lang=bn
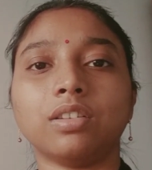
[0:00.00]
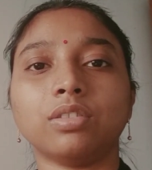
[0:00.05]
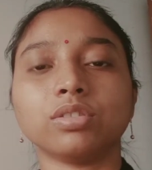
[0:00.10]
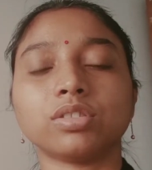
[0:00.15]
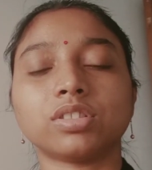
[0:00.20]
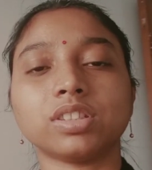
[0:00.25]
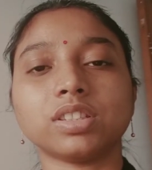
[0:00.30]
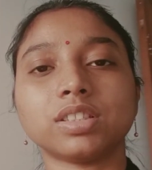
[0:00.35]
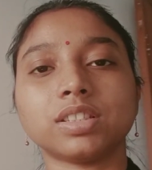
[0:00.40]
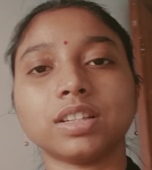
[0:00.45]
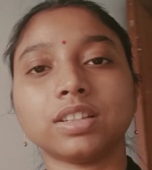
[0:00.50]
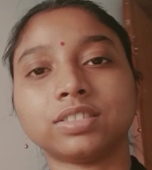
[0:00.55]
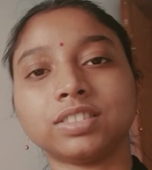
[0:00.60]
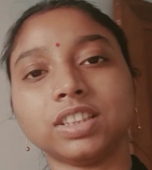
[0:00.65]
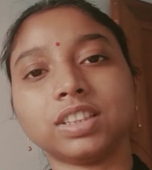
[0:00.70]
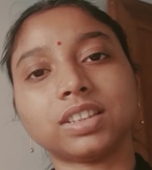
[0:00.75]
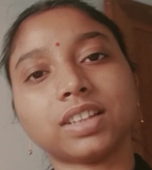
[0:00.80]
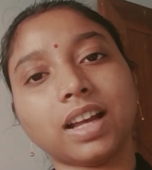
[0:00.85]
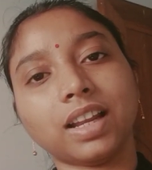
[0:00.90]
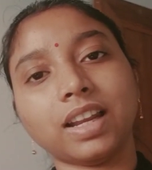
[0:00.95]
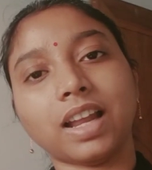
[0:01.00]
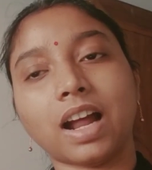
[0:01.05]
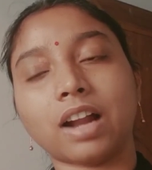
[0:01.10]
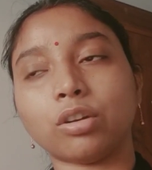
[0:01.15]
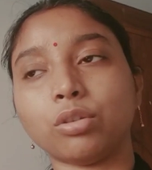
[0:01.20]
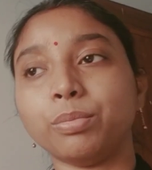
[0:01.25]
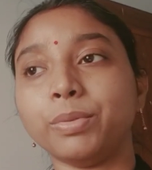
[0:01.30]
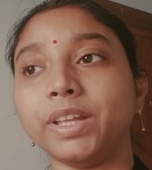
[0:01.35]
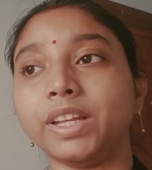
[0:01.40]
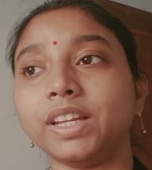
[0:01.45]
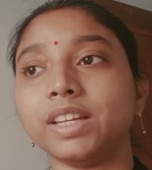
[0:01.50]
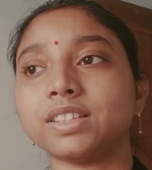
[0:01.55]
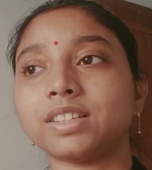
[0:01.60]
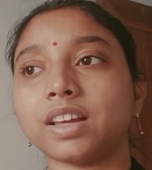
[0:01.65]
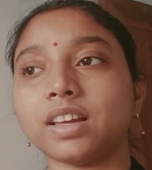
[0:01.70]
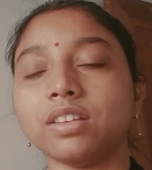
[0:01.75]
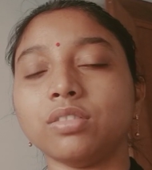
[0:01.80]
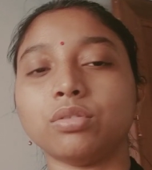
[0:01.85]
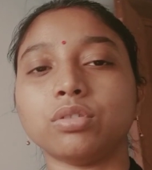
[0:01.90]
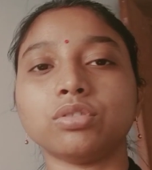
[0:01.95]
হচ্ছে যে শীতকালে আরও বেড়ে
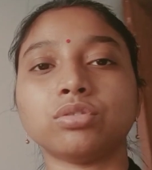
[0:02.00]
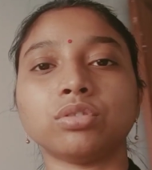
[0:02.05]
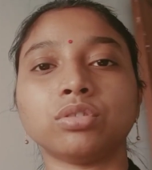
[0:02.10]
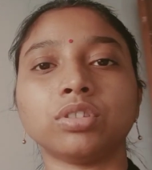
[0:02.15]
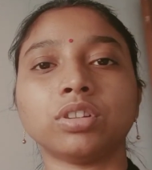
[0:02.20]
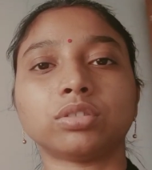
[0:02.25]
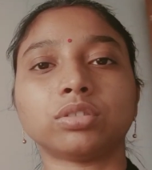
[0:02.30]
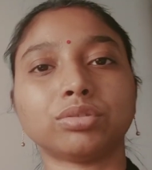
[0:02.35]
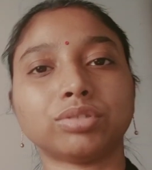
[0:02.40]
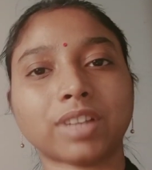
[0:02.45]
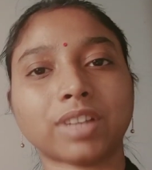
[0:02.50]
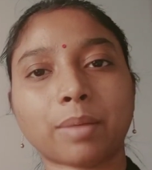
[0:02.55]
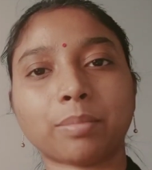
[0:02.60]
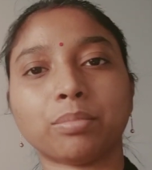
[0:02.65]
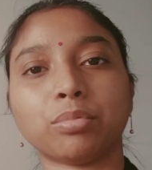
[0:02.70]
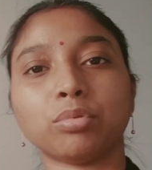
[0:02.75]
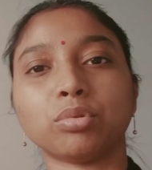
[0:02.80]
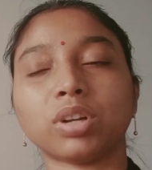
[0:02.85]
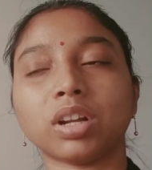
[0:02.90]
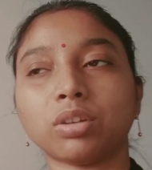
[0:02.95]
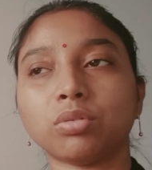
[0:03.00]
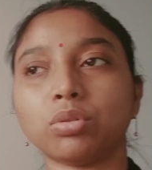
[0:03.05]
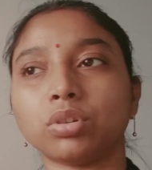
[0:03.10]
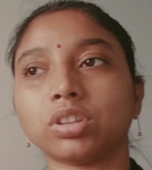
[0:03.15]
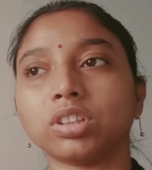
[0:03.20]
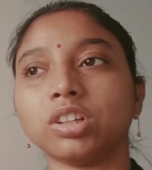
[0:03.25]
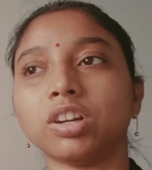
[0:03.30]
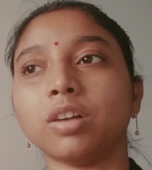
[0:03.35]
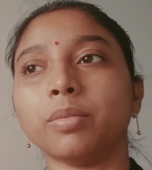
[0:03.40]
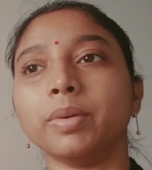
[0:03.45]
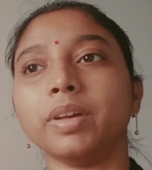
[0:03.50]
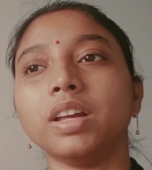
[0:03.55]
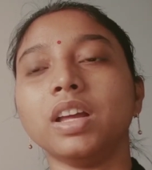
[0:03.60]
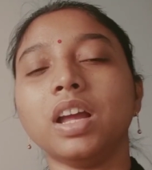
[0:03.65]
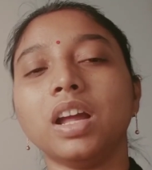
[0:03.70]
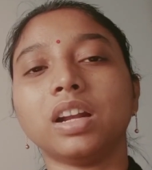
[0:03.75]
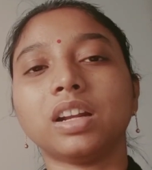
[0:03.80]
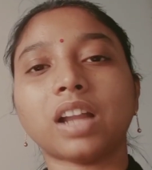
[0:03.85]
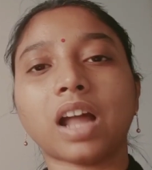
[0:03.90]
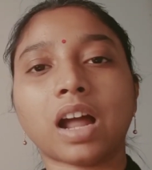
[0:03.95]
যায় ওই জন্য একটু শ্যাম্পুটা করতে হবে
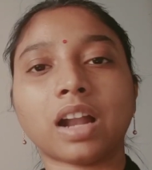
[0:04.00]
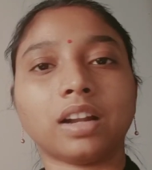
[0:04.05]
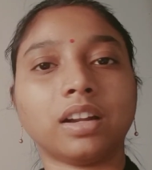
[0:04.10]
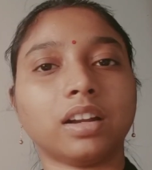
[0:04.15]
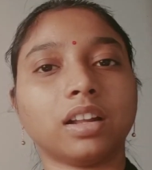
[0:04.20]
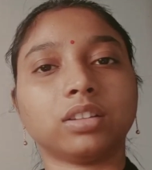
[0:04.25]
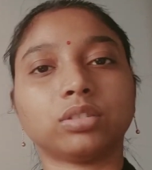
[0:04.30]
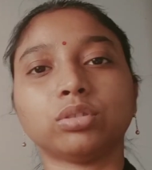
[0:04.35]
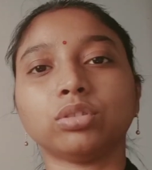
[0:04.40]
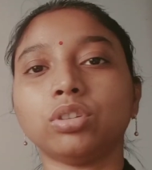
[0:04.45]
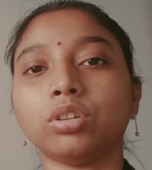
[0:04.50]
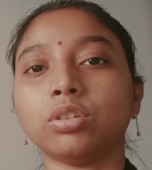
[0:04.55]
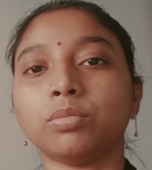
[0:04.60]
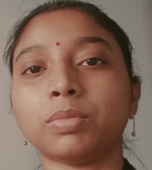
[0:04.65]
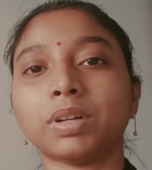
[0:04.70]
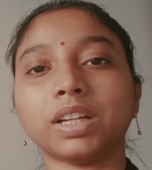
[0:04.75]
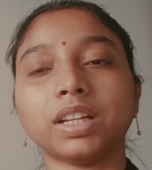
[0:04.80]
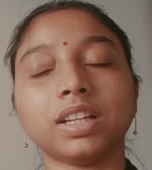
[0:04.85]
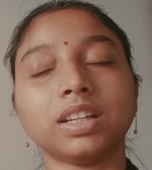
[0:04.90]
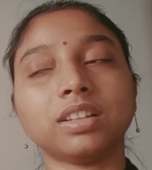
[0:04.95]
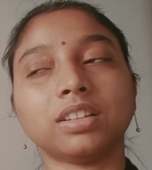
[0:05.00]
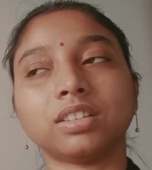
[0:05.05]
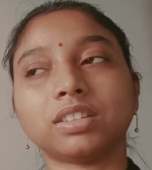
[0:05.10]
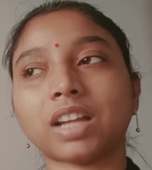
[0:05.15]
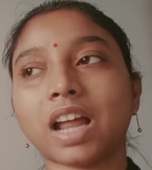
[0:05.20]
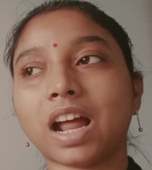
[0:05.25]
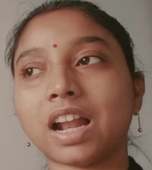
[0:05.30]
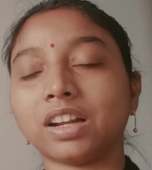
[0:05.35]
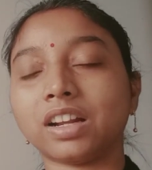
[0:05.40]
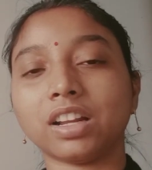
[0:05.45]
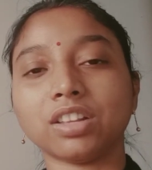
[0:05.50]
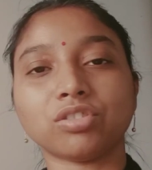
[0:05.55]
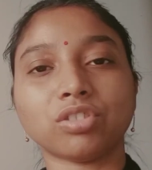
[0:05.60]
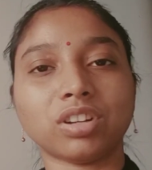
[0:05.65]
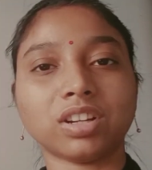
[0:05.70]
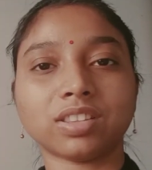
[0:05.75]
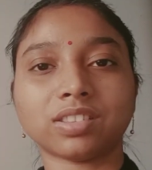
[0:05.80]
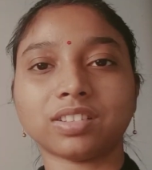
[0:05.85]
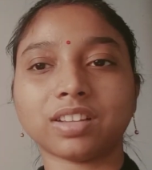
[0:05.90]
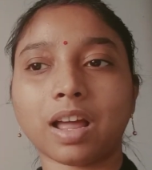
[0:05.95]
ঠান্ডায় তো মানে ঠান্ডা
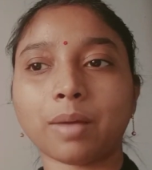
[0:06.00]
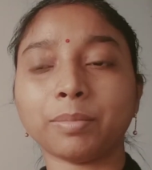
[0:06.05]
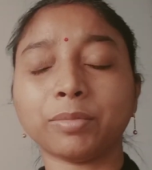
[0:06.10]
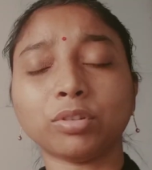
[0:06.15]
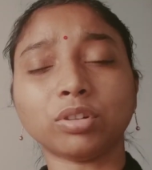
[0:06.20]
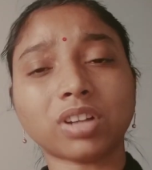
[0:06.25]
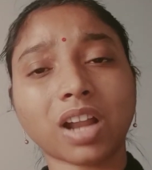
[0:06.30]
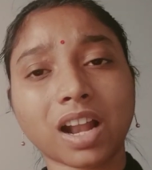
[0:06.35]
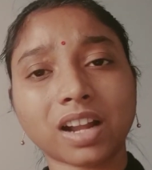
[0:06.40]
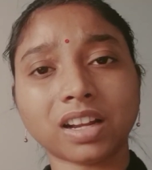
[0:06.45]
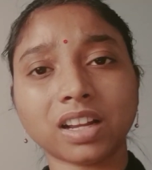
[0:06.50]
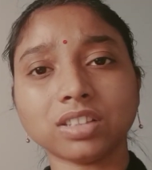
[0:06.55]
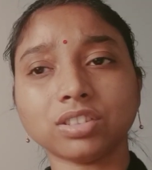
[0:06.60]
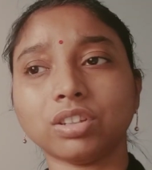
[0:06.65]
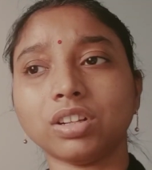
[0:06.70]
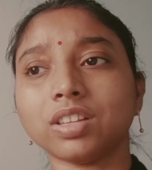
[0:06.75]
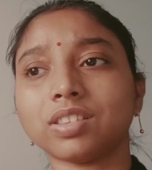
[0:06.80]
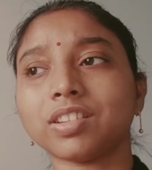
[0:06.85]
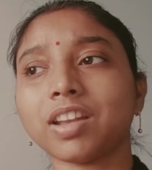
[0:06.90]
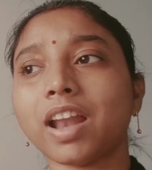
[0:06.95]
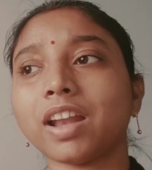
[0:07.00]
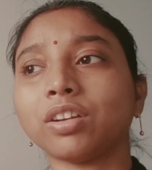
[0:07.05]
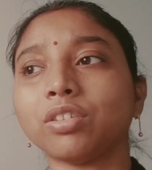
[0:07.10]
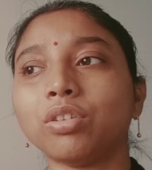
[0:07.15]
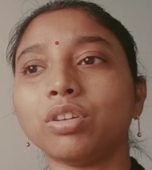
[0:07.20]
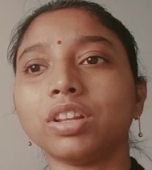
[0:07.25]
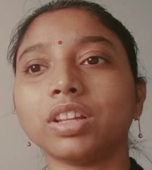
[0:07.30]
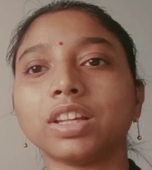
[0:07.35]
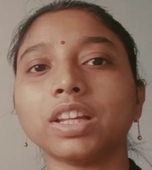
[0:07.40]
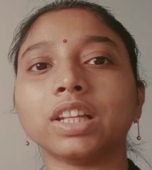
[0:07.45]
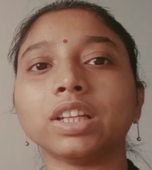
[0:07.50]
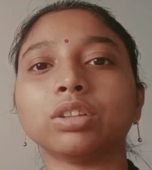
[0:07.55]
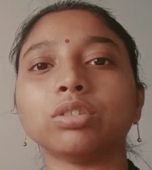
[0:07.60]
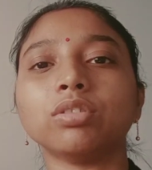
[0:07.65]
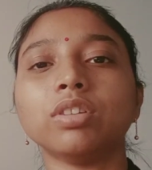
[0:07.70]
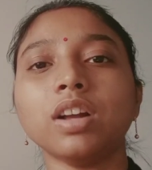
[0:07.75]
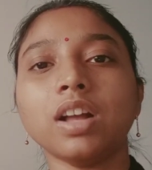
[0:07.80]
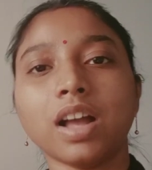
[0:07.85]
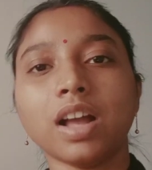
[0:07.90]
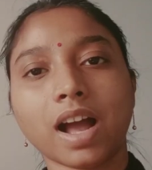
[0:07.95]
জলে আমি তো ঠান্ডা জলে স্নান করি কিন্তু
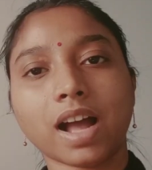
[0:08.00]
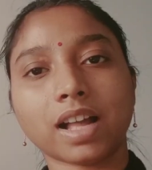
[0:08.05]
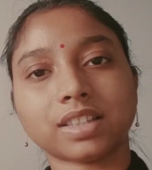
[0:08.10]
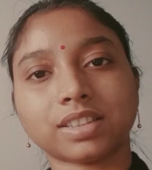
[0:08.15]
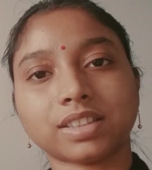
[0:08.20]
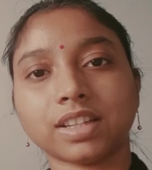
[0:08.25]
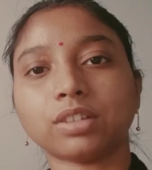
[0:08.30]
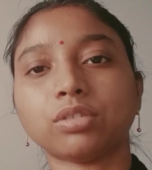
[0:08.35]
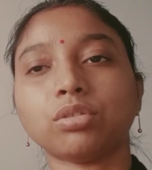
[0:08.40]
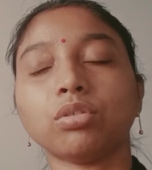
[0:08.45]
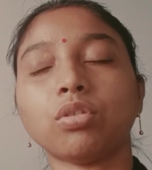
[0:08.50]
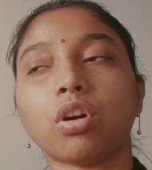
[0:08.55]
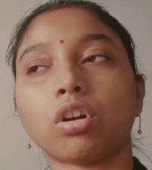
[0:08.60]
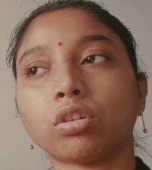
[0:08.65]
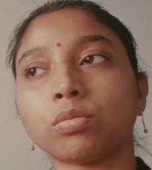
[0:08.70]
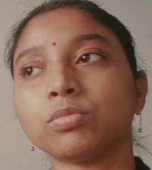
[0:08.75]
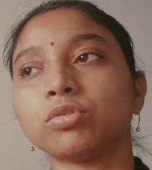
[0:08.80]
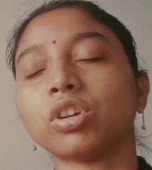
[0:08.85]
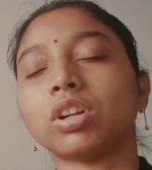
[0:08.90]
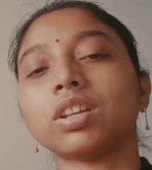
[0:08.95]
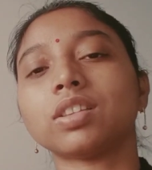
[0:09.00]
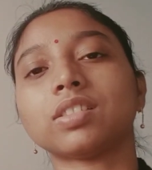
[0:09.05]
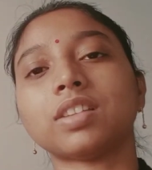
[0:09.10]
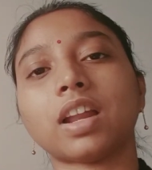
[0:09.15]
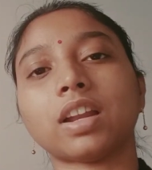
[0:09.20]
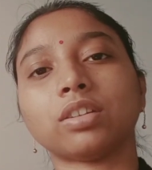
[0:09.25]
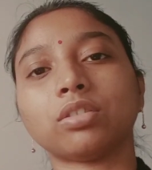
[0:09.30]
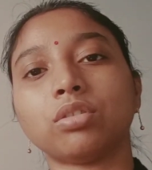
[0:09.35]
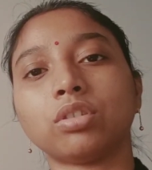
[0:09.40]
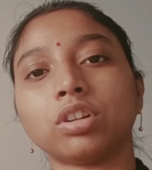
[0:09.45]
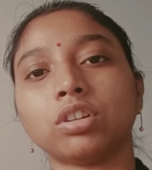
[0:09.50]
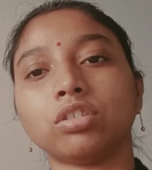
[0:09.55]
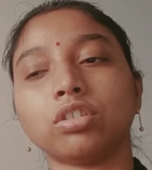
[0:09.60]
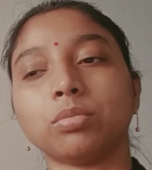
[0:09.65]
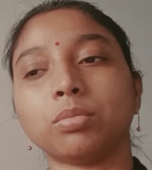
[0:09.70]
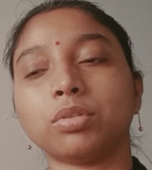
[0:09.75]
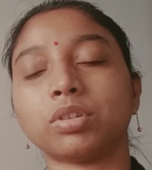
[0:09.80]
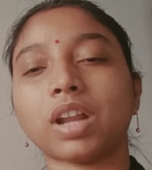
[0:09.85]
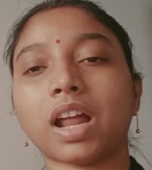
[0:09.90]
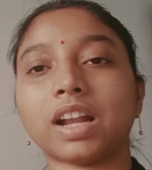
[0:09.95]
আজকে একটু গরম জলে স্নান করে
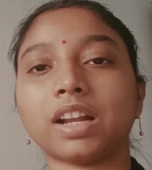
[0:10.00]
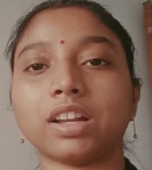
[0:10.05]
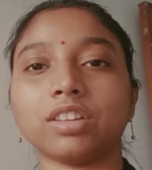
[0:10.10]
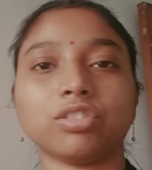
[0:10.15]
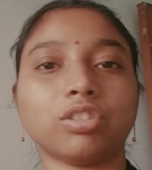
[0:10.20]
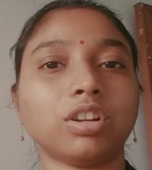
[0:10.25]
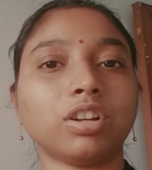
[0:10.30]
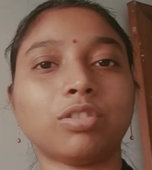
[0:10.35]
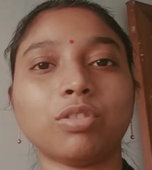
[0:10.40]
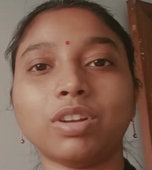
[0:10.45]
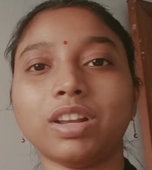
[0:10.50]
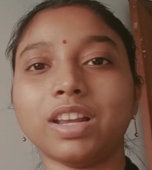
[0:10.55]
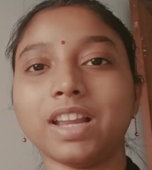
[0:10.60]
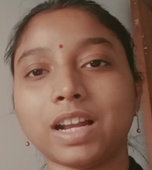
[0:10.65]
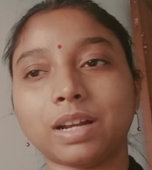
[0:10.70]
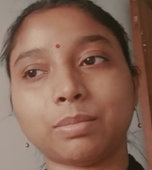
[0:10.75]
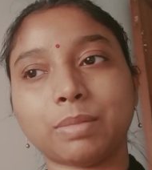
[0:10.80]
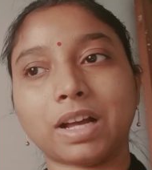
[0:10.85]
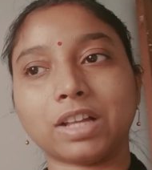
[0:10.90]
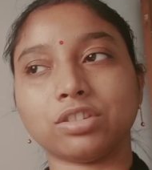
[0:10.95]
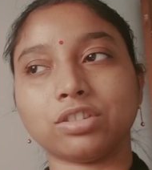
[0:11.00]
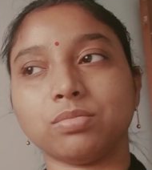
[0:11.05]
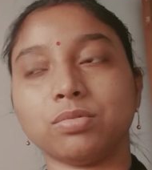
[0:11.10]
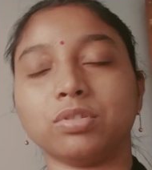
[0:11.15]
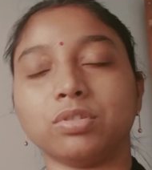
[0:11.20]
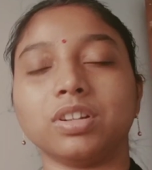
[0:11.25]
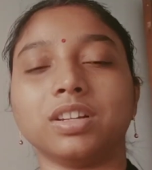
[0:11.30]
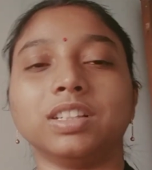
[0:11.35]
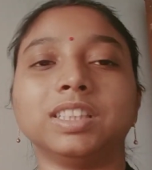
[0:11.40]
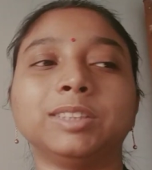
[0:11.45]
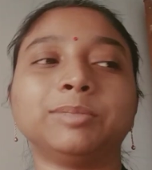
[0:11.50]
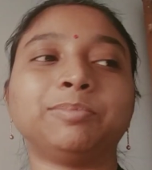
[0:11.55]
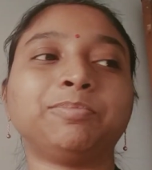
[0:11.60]
নেবো ঠান্ডা জলে করলে আর বাঁচবো না